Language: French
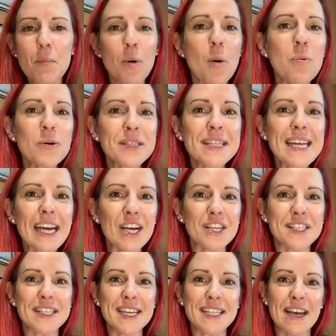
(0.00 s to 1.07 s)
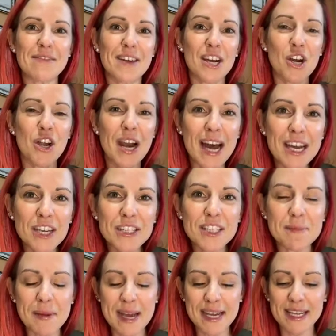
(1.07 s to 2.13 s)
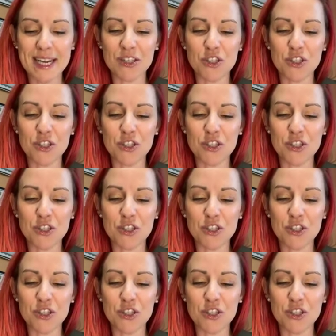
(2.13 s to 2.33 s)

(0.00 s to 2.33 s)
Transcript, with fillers: proposer des recettes avec le lion's mane,